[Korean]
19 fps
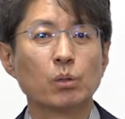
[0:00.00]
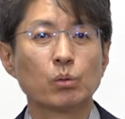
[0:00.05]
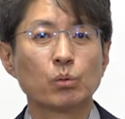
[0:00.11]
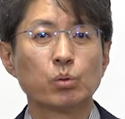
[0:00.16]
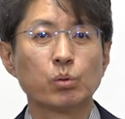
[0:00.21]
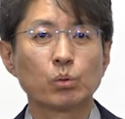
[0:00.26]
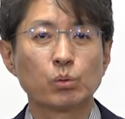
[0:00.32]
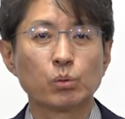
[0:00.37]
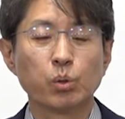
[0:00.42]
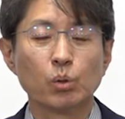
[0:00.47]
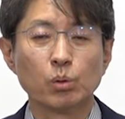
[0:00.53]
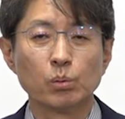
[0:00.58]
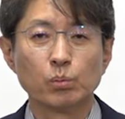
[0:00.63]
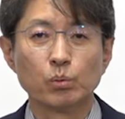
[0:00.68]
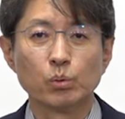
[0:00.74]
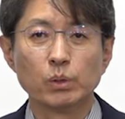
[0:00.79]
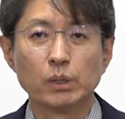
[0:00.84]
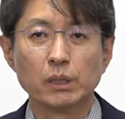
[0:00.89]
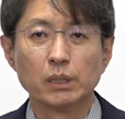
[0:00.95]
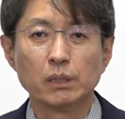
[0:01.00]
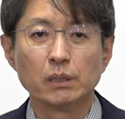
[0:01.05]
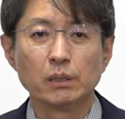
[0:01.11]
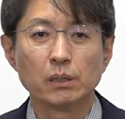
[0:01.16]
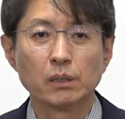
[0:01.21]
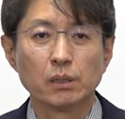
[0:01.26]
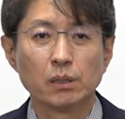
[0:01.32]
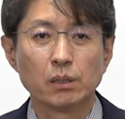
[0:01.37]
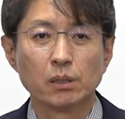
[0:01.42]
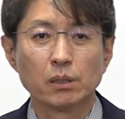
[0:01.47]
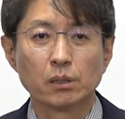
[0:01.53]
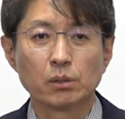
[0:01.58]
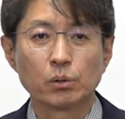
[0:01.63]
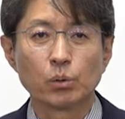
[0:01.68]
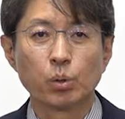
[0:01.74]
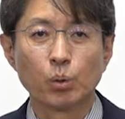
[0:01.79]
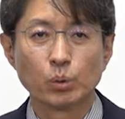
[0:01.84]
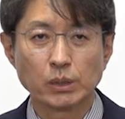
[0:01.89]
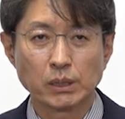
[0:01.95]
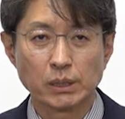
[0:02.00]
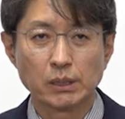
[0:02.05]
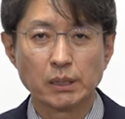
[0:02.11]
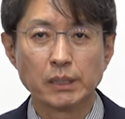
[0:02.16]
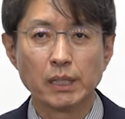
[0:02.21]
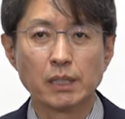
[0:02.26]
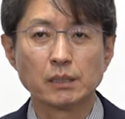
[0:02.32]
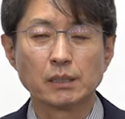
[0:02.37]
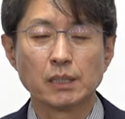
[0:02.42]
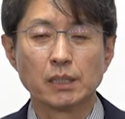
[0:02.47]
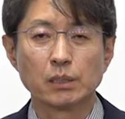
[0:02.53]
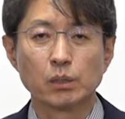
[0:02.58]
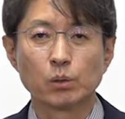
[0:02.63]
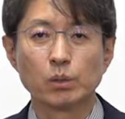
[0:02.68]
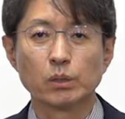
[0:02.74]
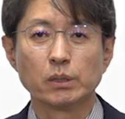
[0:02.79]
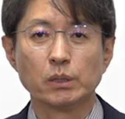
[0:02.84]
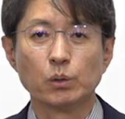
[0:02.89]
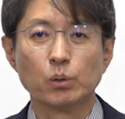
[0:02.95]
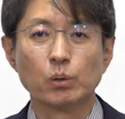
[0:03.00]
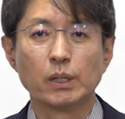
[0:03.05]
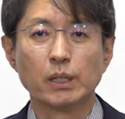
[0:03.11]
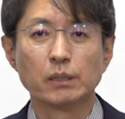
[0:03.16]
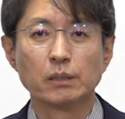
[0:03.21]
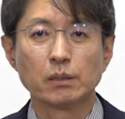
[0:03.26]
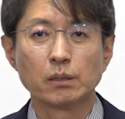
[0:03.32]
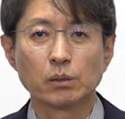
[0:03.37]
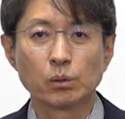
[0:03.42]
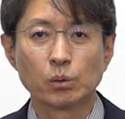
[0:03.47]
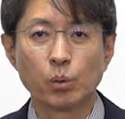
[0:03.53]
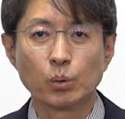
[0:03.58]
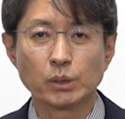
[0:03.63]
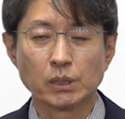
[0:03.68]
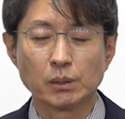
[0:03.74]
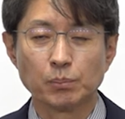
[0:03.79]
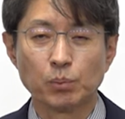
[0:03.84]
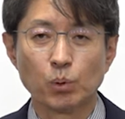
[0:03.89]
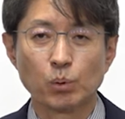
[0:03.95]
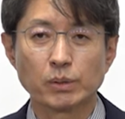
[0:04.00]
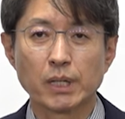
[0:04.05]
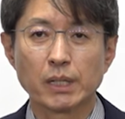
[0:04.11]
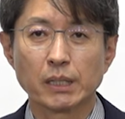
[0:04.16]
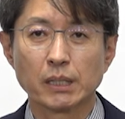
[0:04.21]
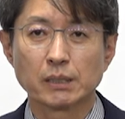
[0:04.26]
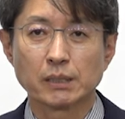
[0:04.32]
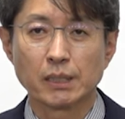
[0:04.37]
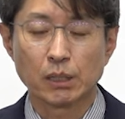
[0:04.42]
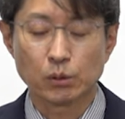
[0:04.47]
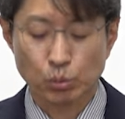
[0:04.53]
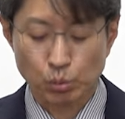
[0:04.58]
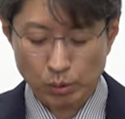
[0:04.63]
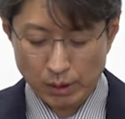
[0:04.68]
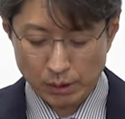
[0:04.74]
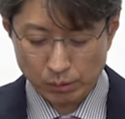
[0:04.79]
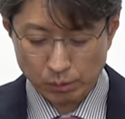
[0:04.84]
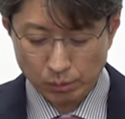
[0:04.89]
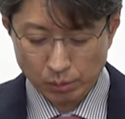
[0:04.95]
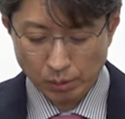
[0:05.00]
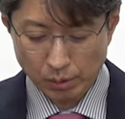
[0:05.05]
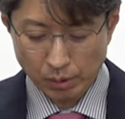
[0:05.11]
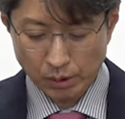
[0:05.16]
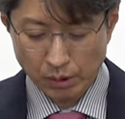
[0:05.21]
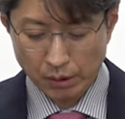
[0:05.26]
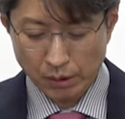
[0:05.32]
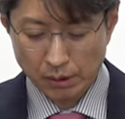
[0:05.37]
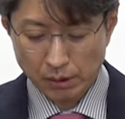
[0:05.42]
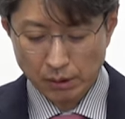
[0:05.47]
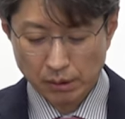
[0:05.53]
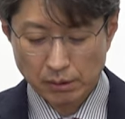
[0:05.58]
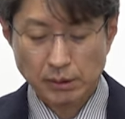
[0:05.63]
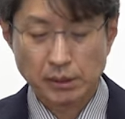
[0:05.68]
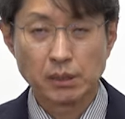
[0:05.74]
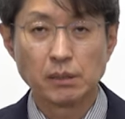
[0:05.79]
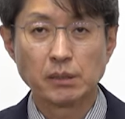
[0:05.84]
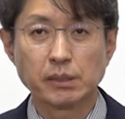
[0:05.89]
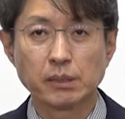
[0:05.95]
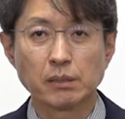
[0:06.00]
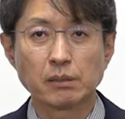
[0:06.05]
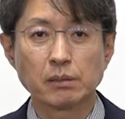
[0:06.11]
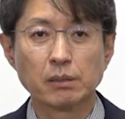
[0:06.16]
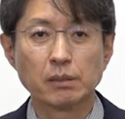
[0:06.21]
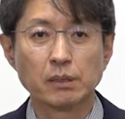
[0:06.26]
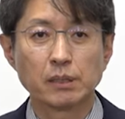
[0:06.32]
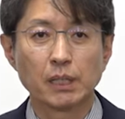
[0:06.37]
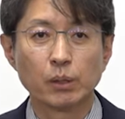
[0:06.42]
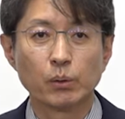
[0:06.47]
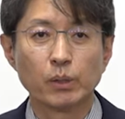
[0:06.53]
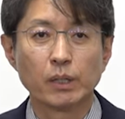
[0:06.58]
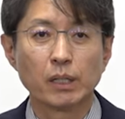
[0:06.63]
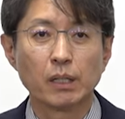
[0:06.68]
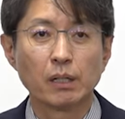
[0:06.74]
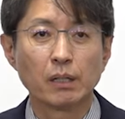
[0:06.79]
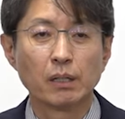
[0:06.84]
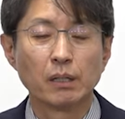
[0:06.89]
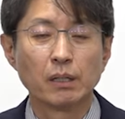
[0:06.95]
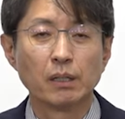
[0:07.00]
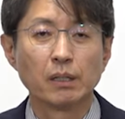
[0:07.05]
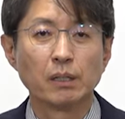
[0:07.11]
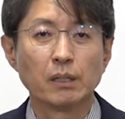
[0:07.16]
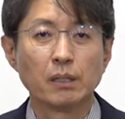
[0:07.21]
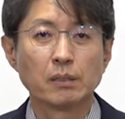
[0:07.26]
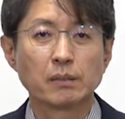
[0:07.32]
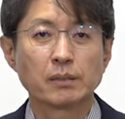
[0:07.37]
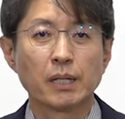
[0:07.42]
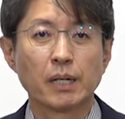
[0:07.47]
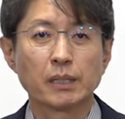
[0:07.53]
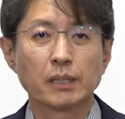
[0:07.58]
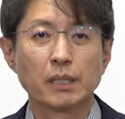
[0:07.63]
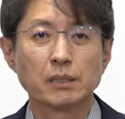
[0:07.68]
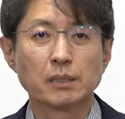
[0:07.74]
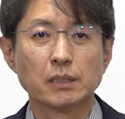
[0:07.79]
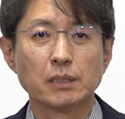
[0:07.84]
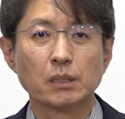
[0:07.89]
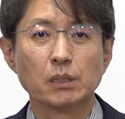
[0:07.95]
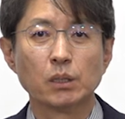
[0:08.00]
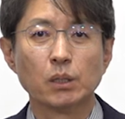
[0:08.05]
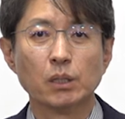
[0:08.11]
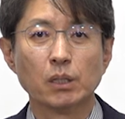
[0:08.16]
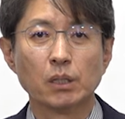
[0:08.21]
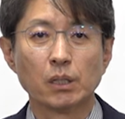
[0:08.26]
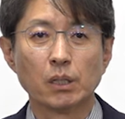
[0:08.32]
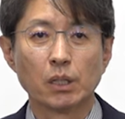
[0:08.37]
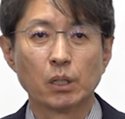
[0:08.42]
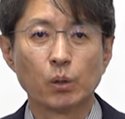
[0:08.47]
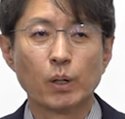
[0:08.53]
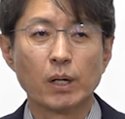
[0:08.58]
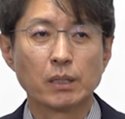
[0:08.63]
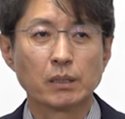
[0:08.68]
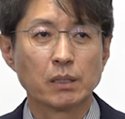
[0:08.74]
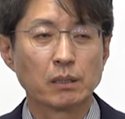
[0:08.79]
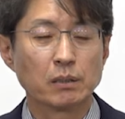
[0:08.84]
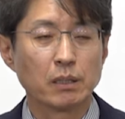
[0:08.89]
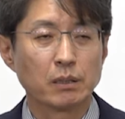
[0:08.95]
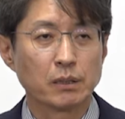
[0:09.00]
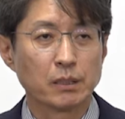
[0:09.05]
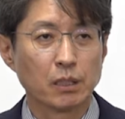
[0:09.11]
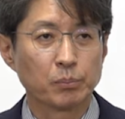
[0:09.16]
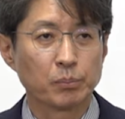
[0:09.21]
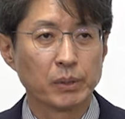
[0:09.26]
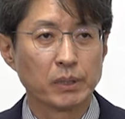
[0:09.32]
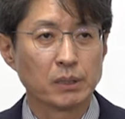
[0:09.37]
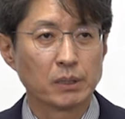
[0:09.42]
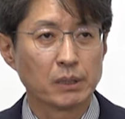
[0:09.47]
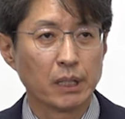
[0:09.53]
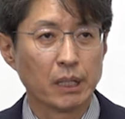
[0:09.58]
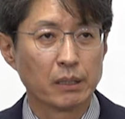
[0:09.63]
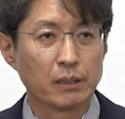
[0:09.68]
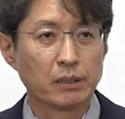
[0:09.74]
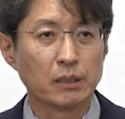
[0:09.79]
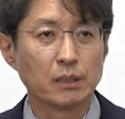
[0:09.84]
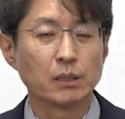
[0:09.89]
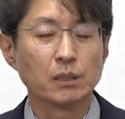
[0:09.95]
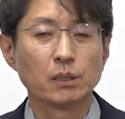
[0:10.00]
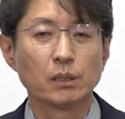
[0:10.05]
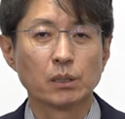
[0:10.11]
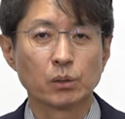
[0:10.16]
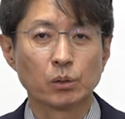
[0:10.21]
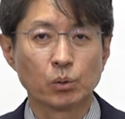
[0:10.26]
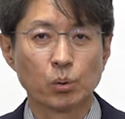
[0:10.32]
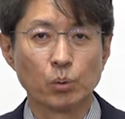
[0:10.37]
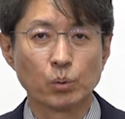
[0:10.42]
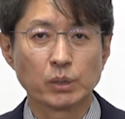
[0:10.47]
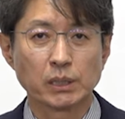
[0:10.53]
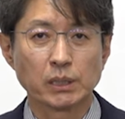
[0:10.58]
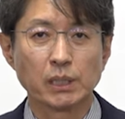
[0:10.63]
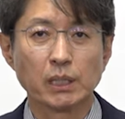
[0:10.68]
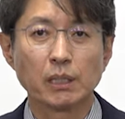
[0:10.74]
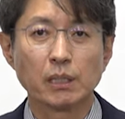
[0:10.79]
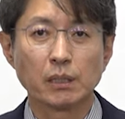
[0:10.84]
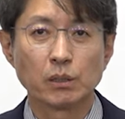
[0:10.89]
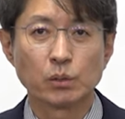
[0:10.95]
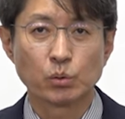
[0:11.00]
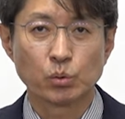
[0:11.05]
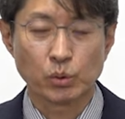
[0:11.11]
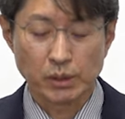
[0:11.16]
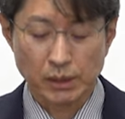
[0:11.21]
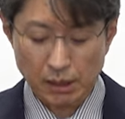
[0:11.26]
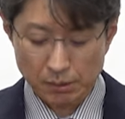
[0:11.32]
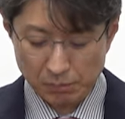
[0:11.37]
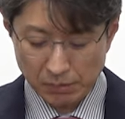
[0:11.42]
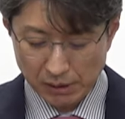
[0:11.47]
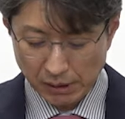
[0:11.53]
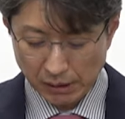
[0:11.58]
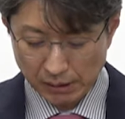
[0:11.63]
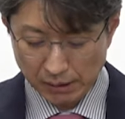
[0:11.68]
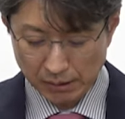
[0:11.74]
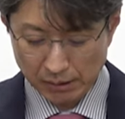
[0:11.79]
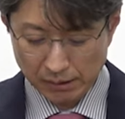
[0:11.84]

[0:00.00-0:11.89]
국토부의 토지은행 제도를 이용한 토지 보상에 착수하고 실시 설계와 사계절 환경 영향 평가를 동시에 추진합니다.